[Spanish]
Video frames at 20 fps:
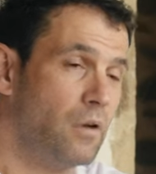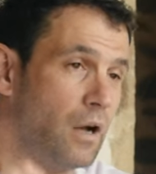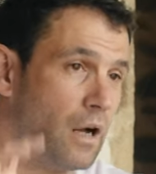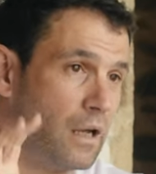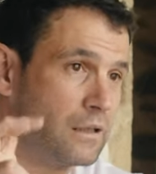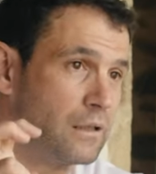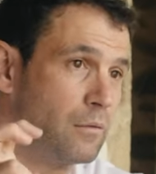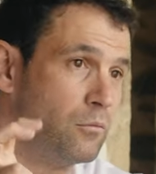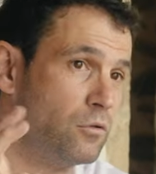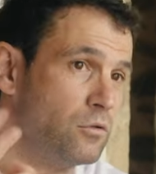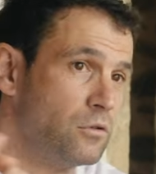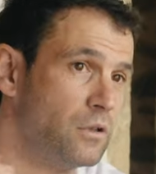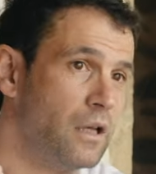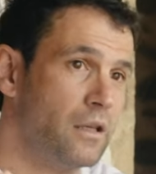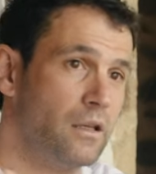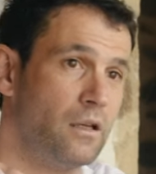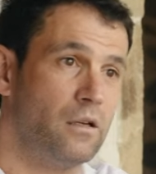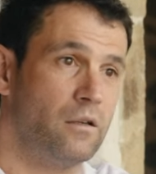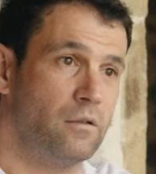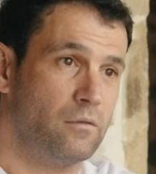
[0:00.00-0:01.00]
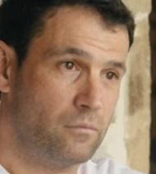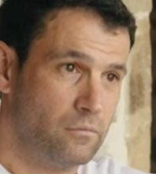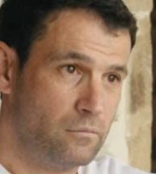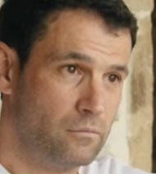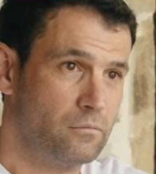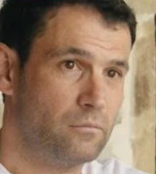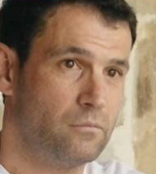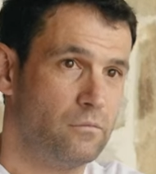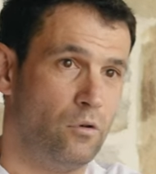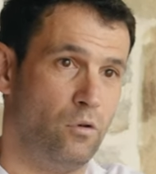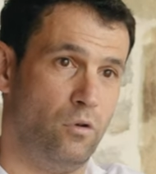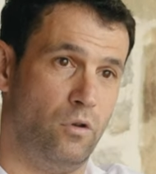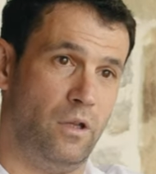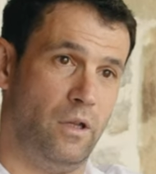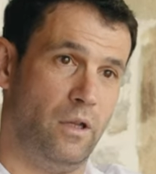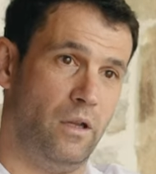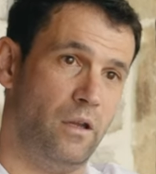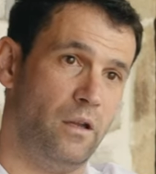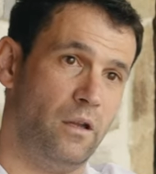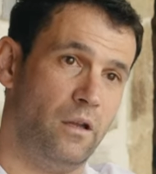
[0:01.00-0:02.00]
alta montaña o
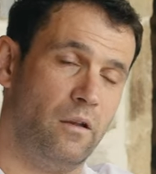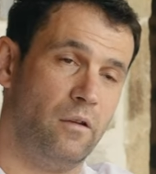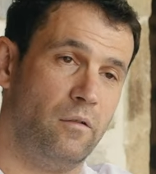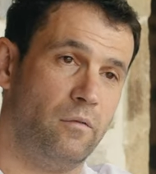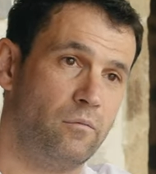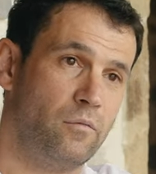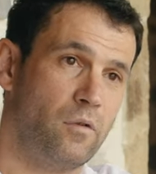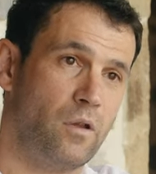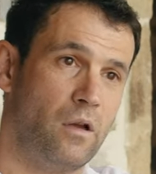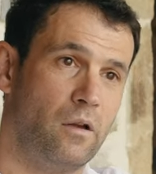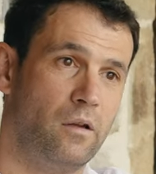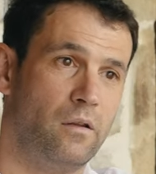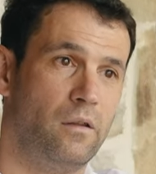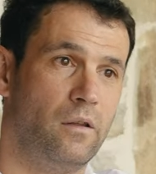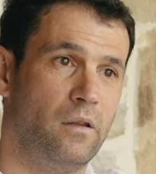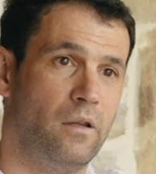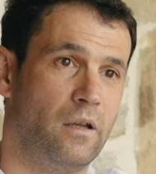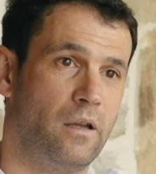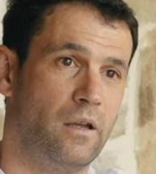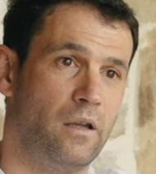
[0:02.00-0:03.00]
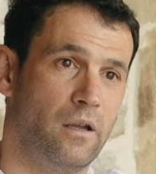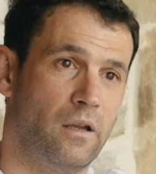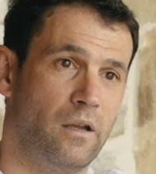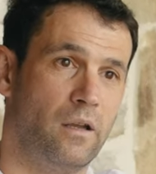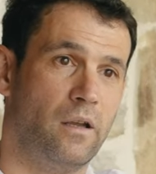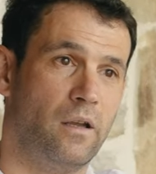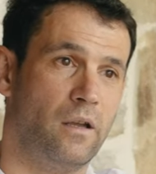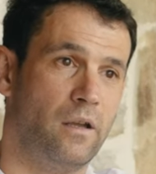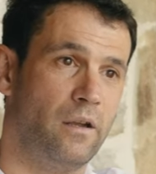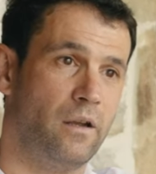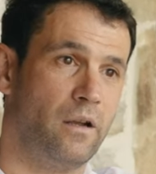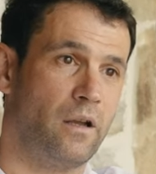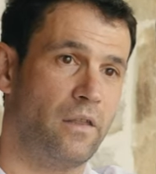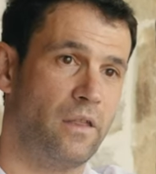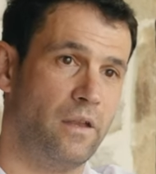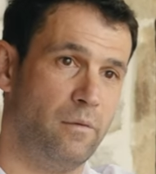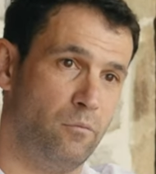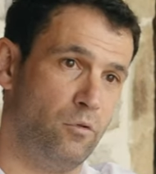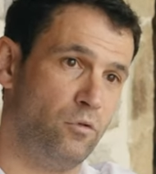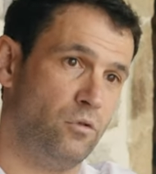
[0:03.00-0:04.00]
de, que
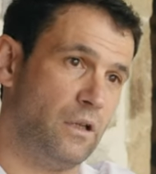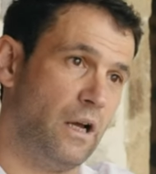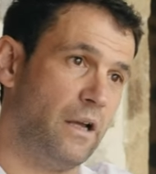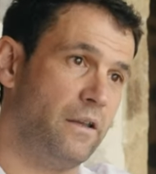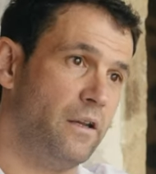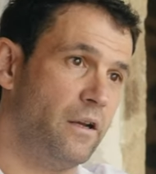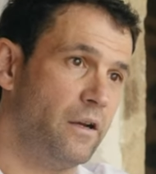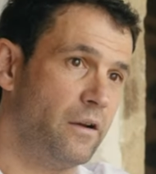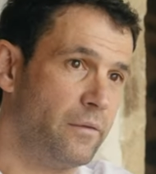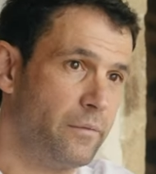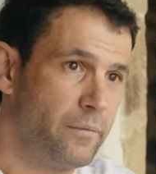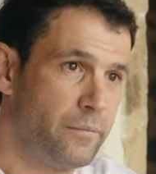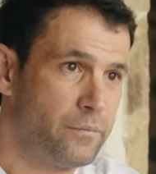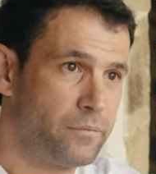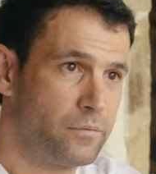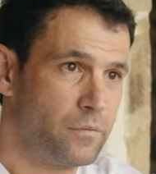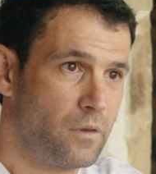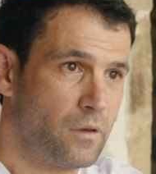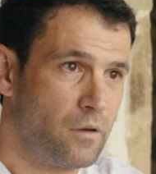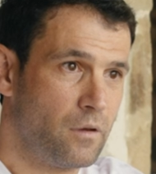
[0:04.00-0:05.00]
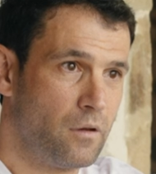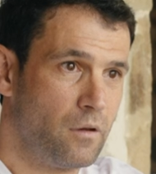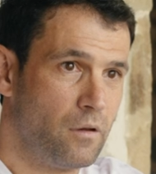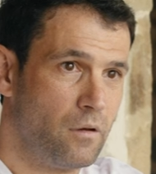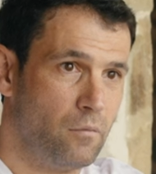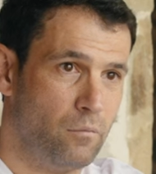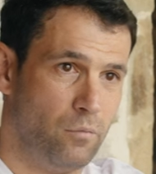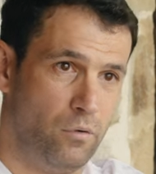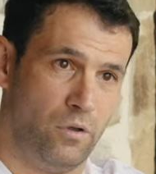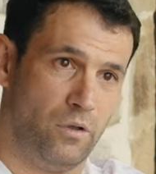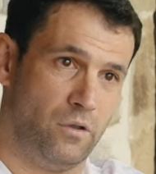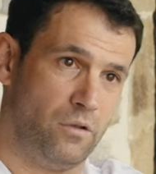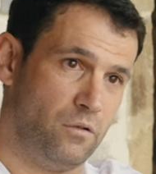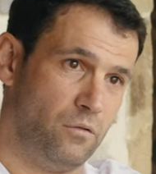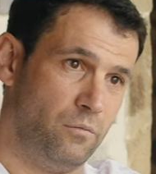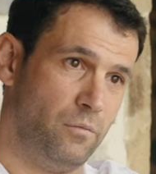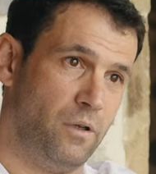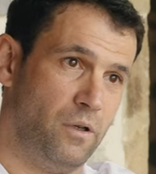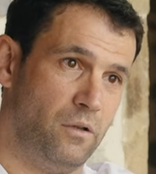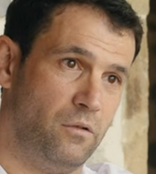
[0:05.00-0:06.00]
cace en montaña, pues,
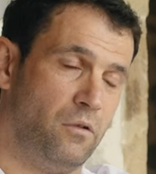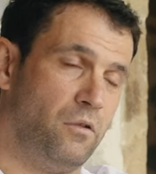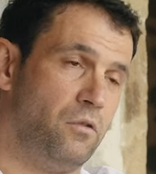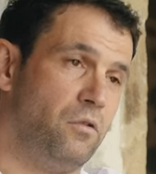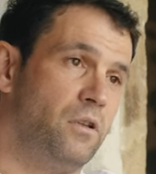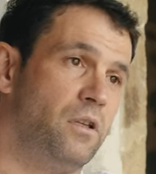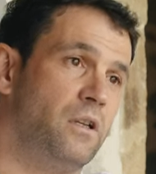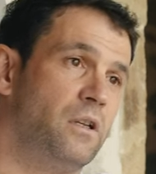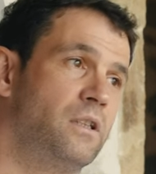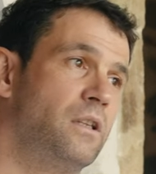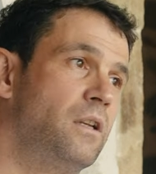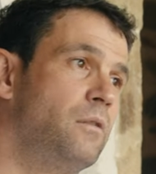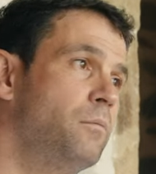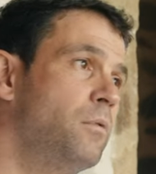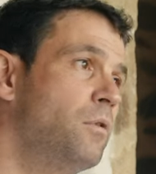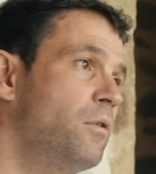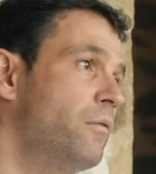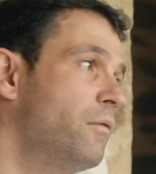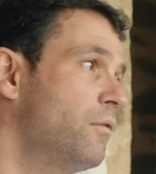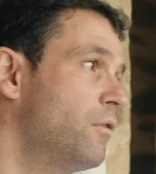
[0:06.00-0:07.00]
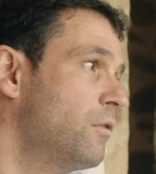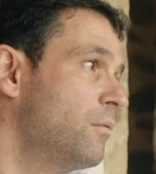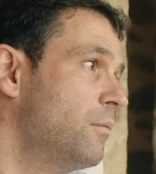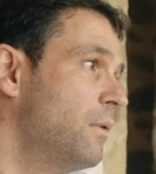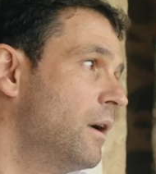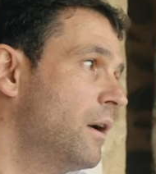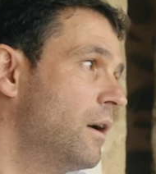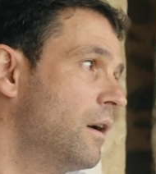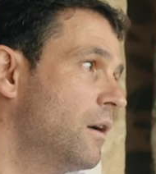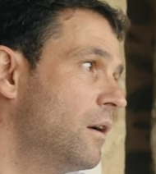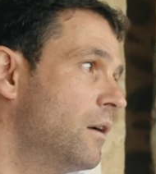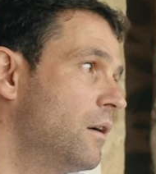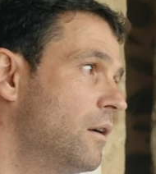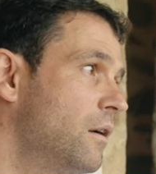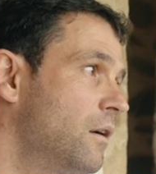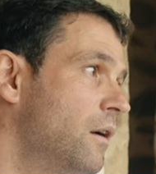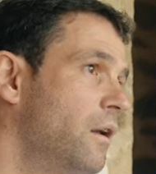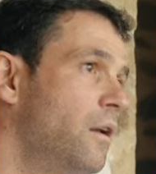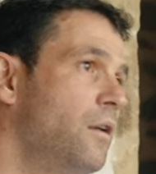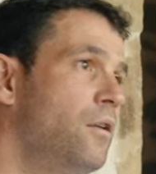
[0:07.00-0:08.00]
hombre, yo creo que tiene que estar un poco en forma.
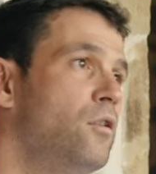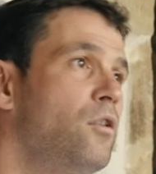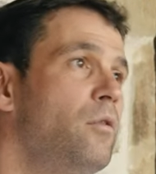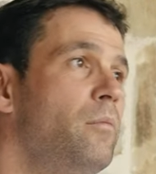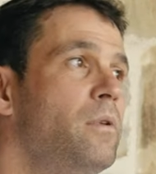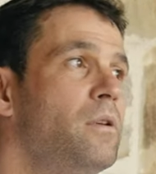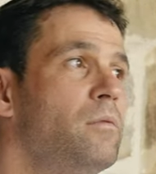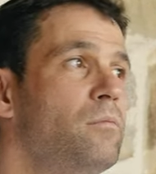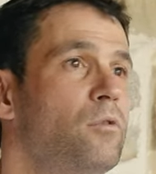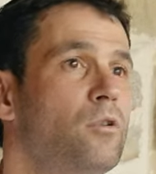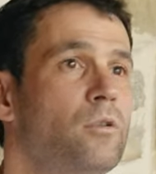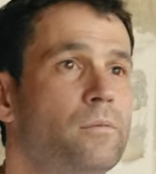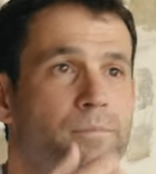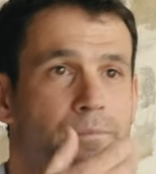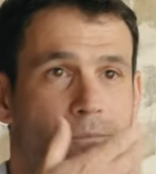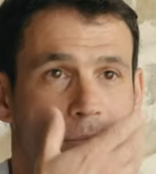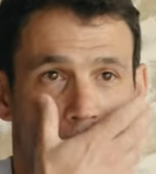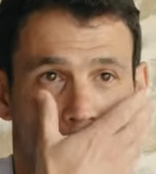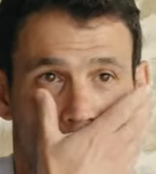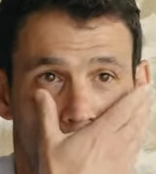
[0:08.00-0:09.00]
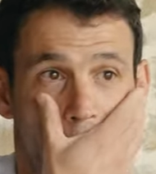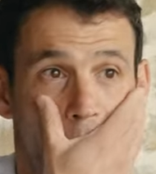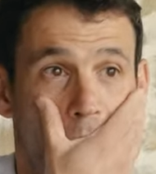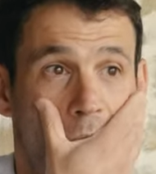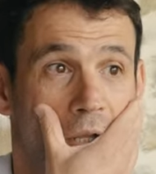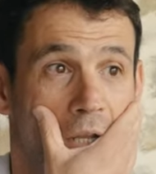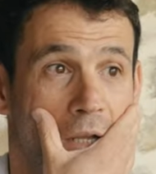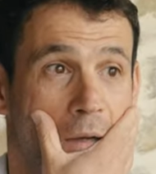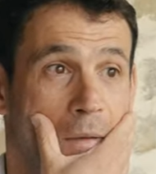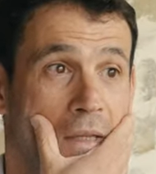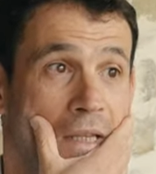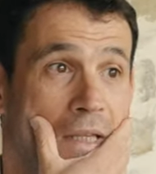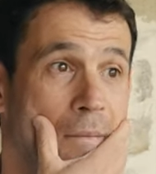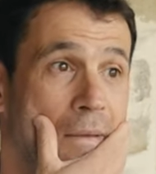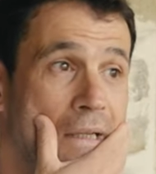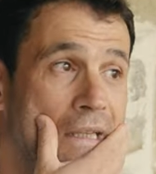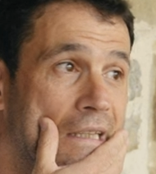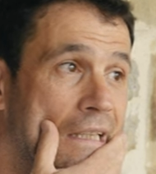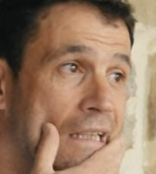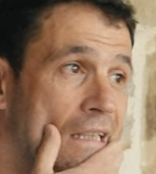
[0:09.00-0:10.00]
Ah, no es lo mismo
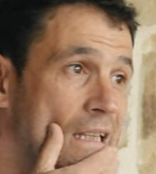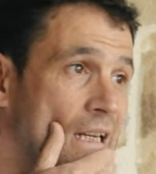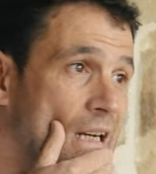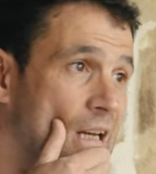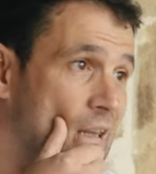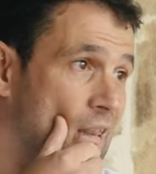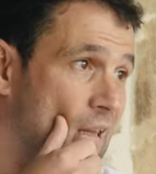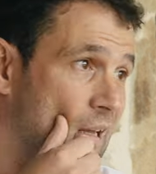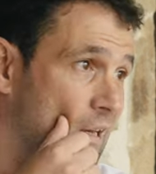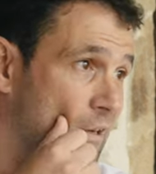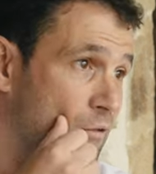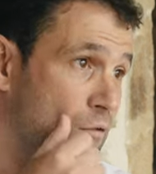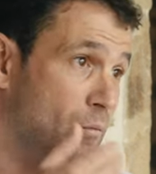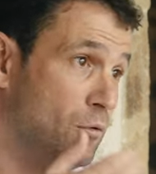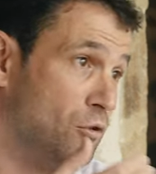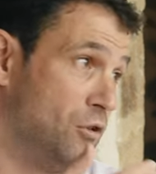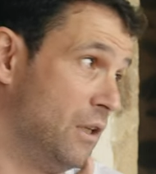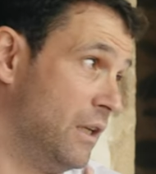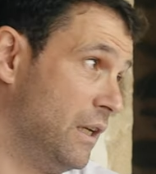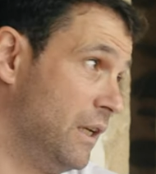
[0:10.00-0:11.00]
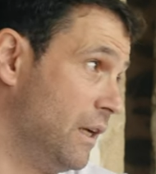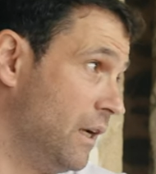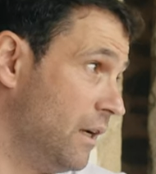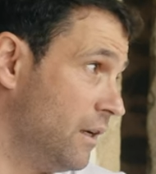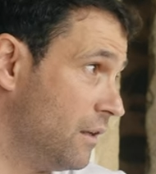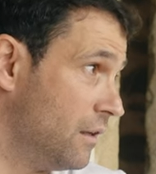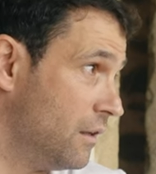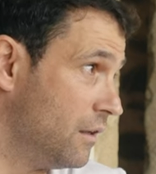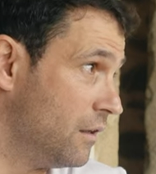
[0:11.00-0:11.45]
evidentemente, irte a cazar en una montería,